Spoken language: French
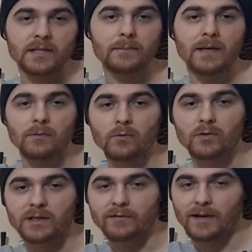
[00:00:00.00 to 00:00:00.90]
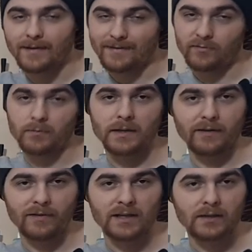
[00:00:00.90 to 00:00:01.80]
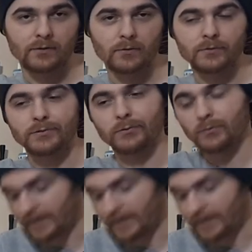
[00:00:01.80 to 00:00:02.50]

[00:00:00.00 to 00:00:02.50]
j'ai mis la mousse de Java avant de mettre la filtration, du coup